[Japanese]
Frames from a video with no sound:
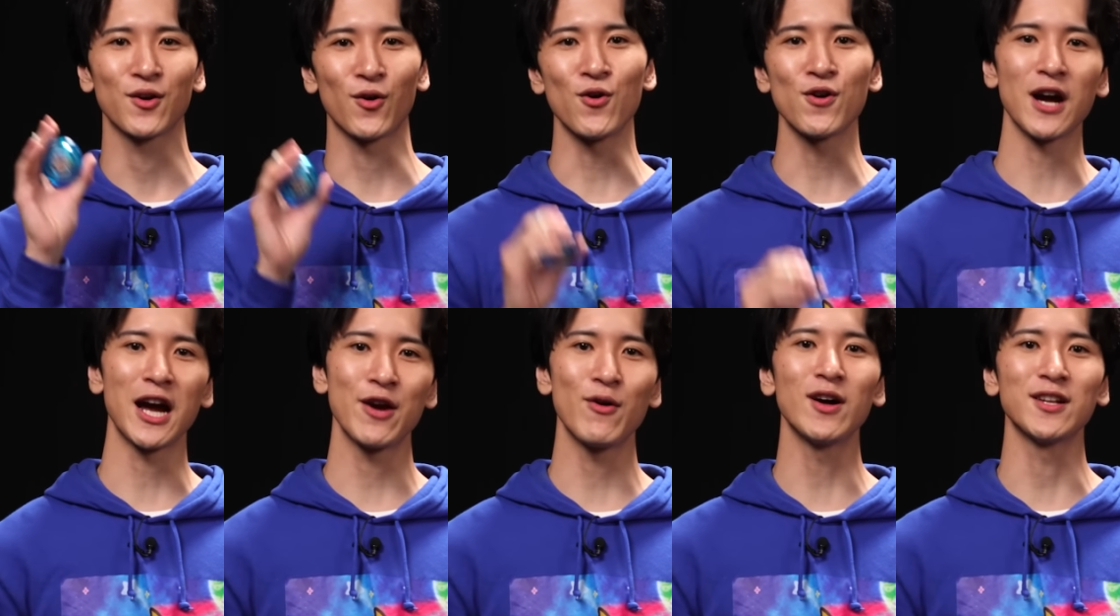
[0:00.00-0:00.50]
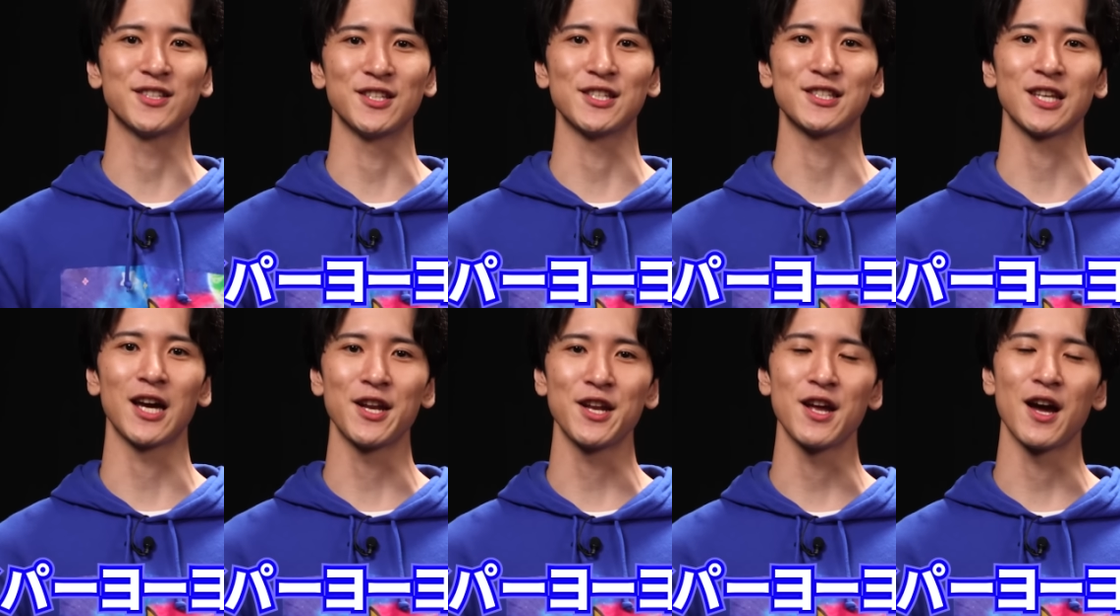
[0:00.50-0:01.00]
今回は実
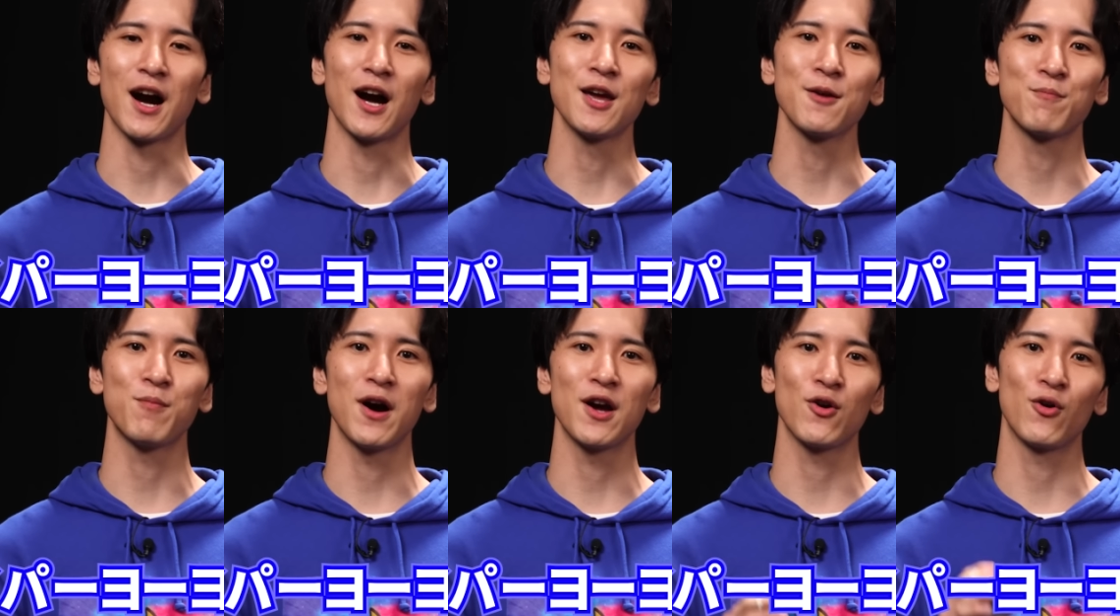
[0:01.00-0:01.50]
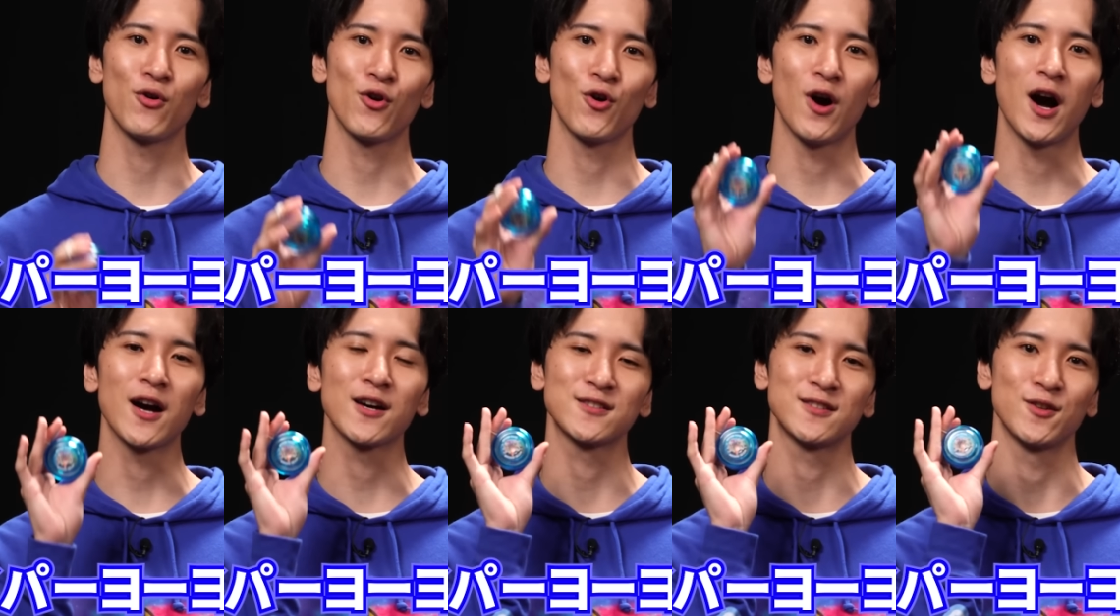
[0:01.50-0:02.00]
際に
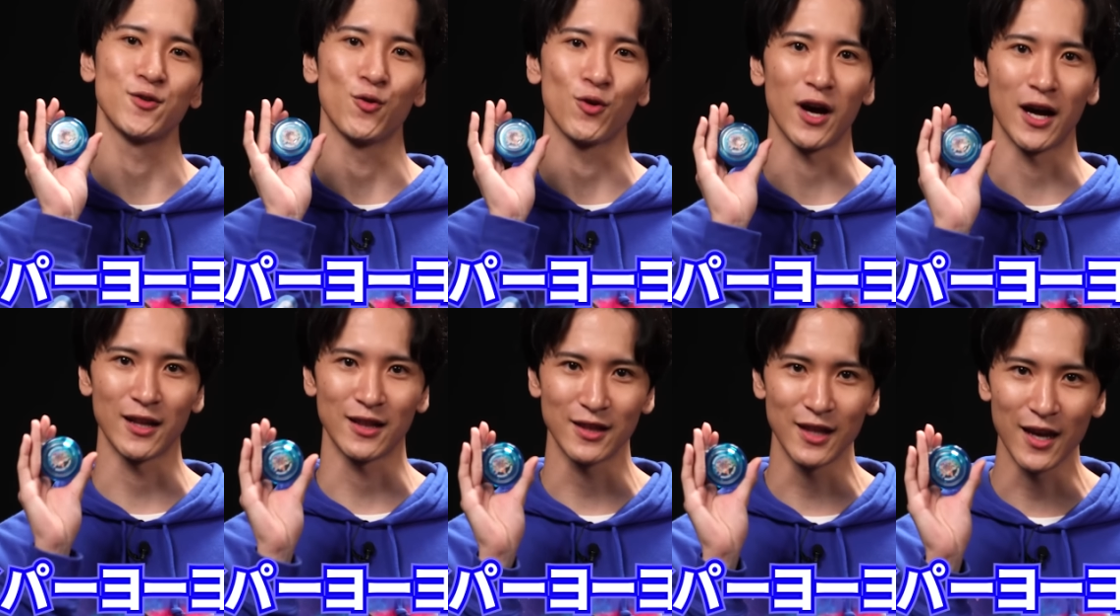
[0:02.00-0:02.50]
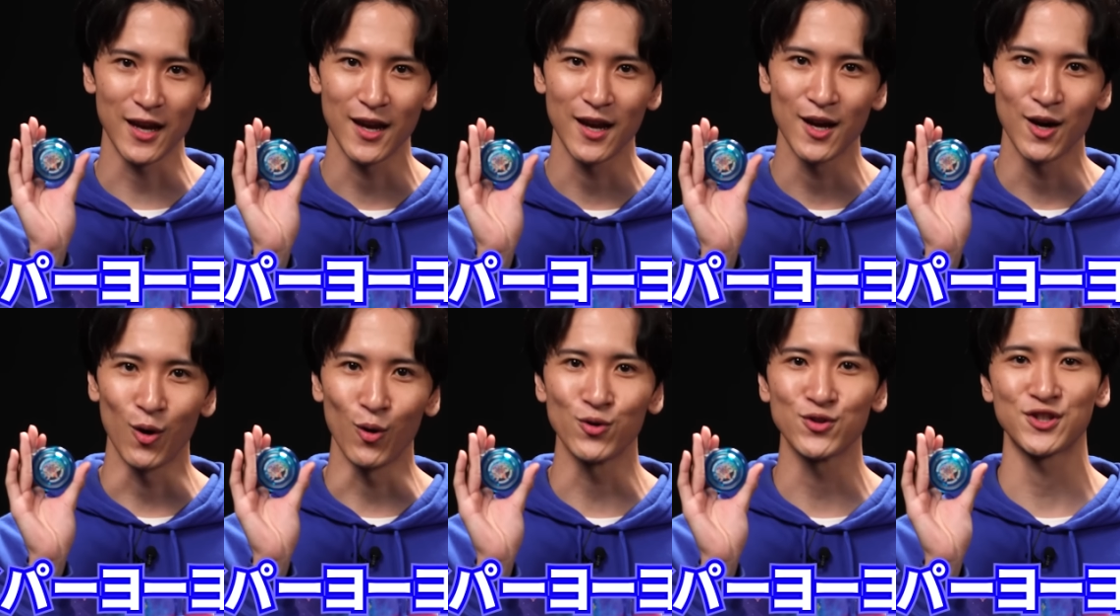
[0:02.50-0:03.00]
ハイパーヨーヨーアクセルを買って
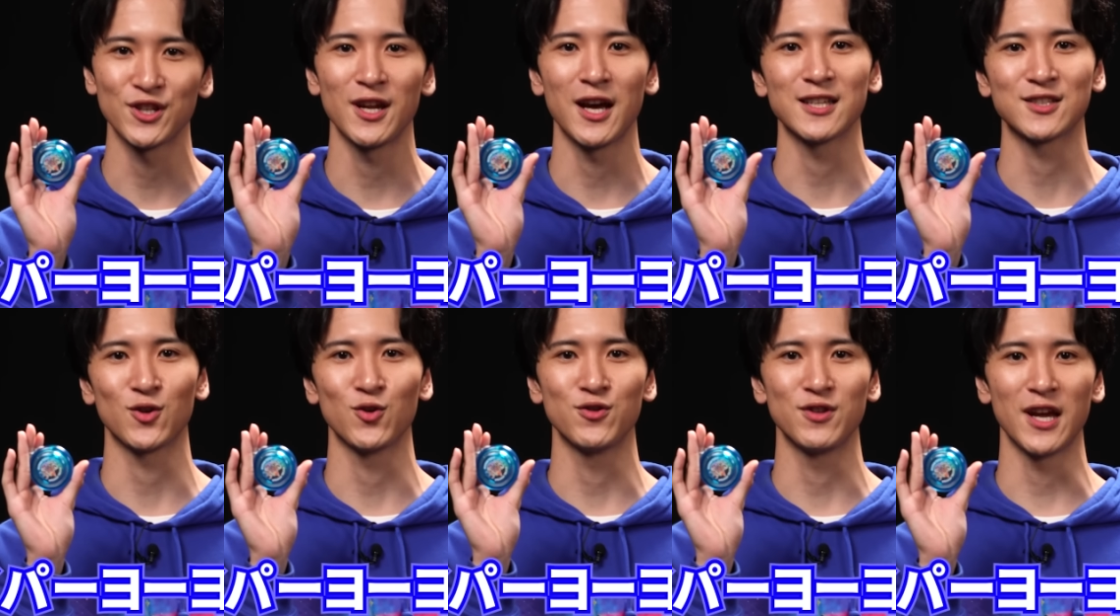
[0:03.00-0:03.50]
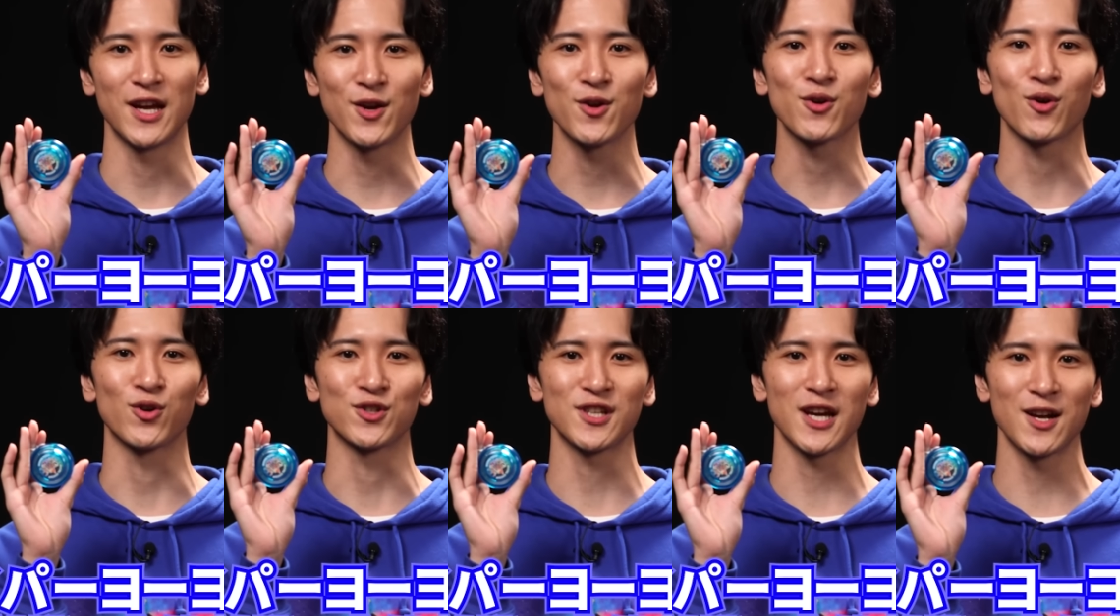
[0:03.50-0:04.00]
お家で遊んでい
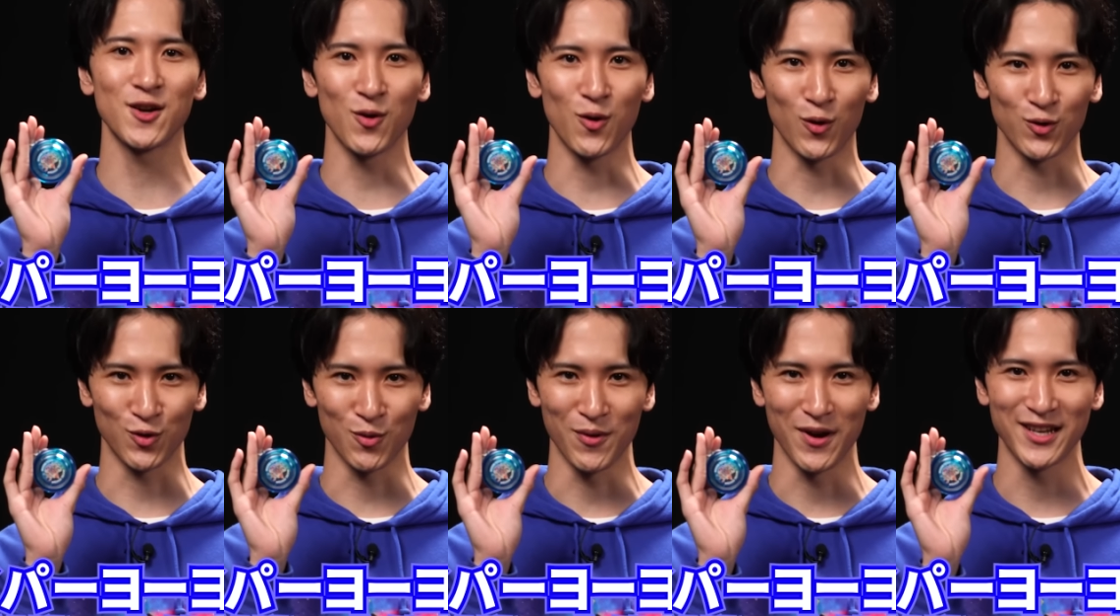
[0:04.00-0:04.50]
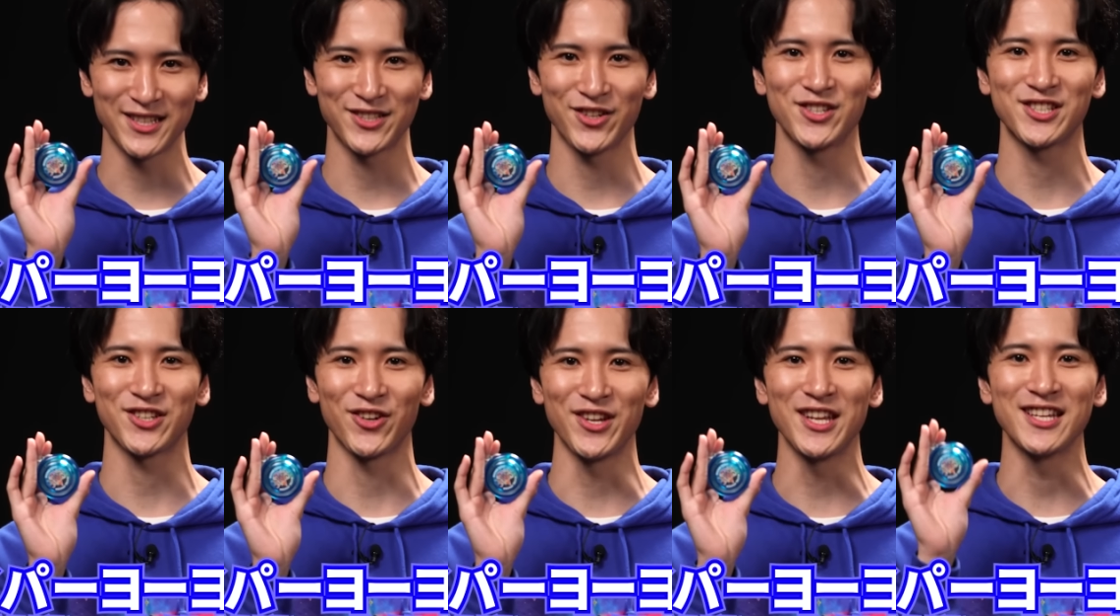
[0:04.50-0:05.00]
るこちらのお友達
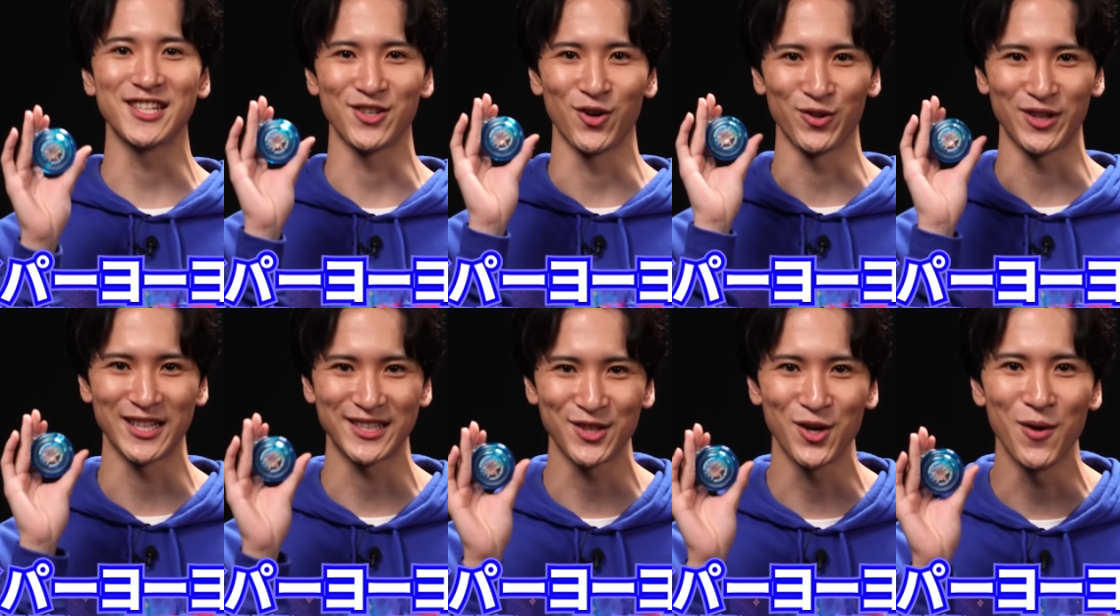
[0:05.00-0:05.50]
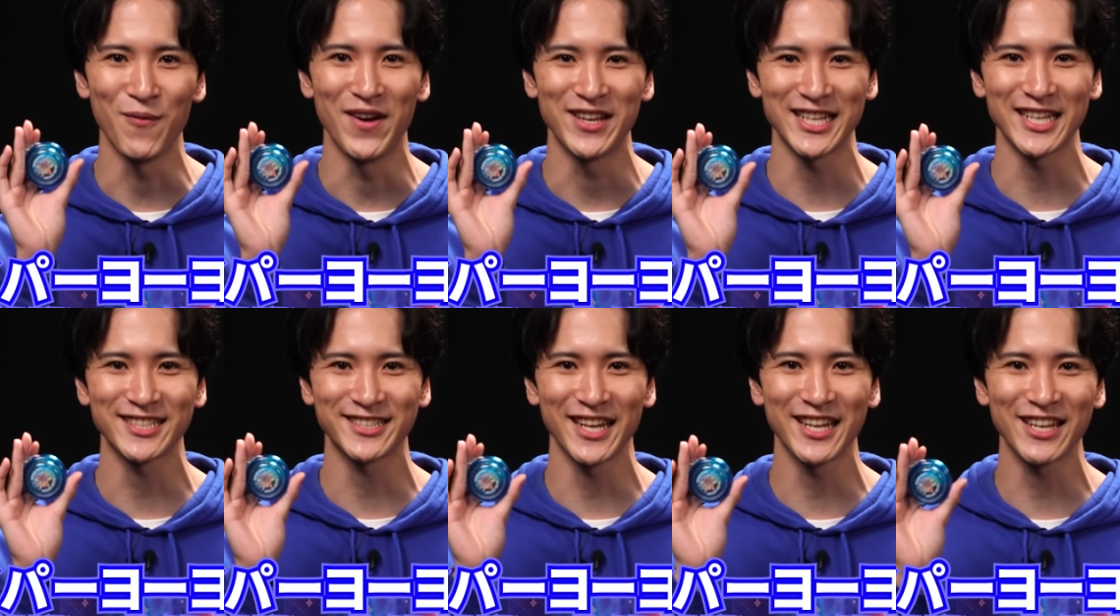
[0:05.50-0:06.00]
と一緒に上達を目
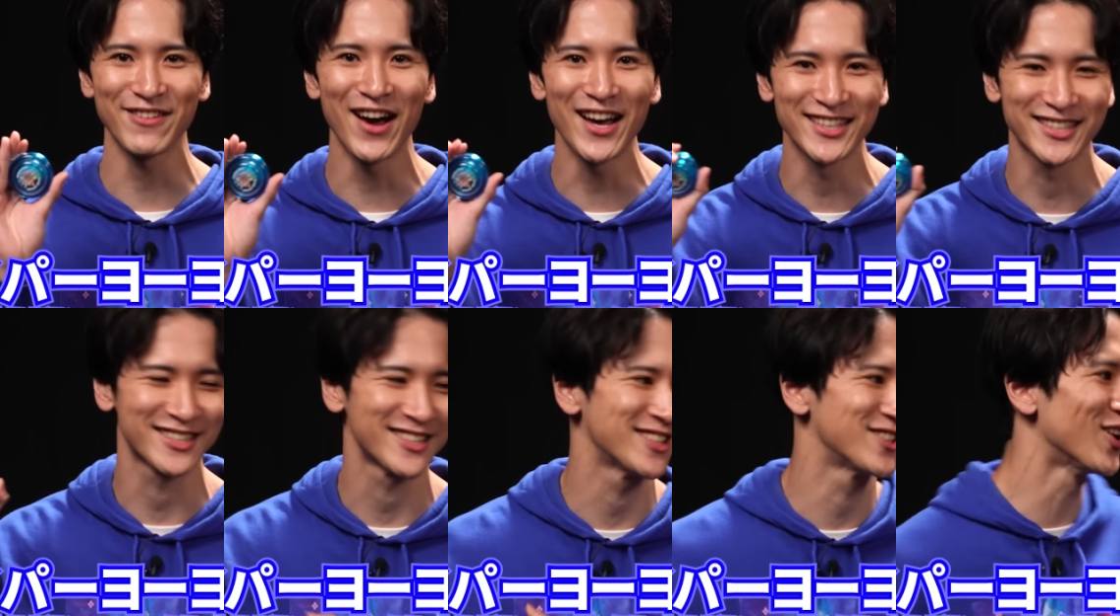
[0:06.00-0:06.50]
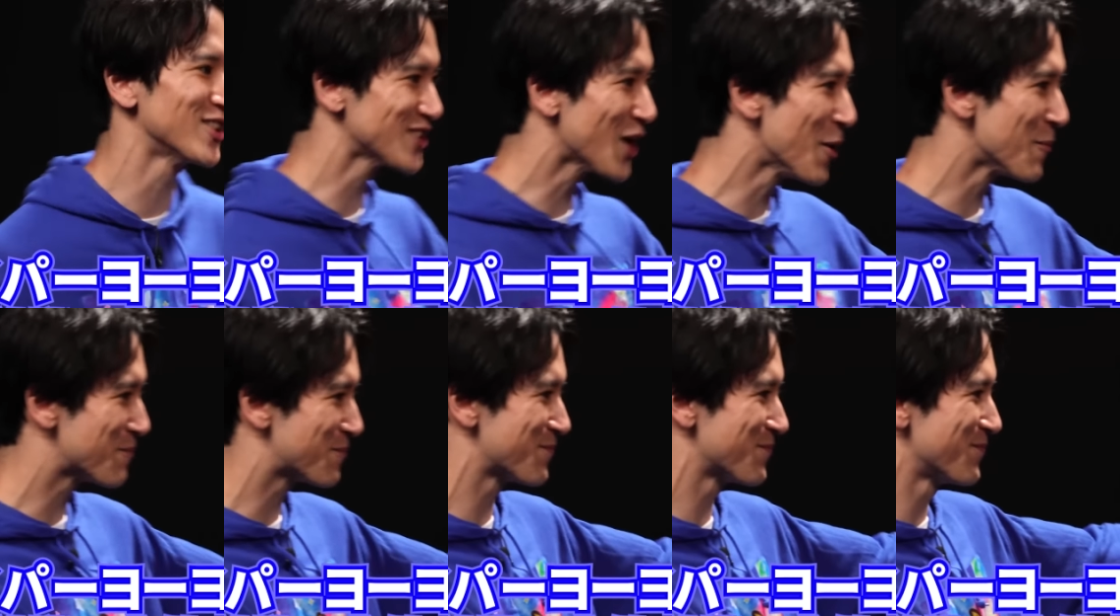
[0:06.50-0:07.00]
指していきますどう
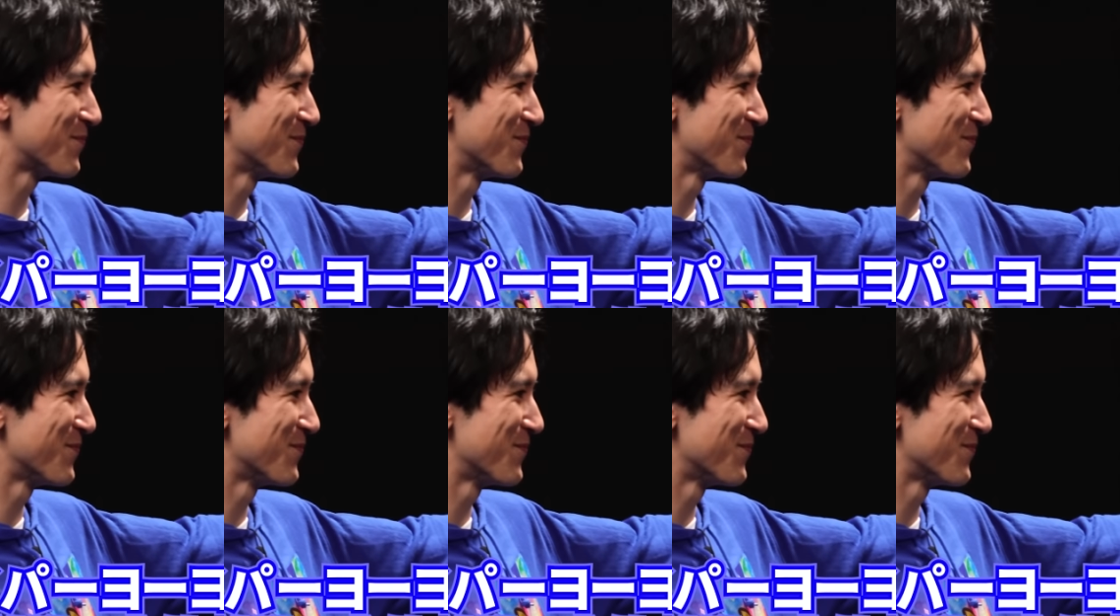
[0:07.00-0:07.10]
ぞ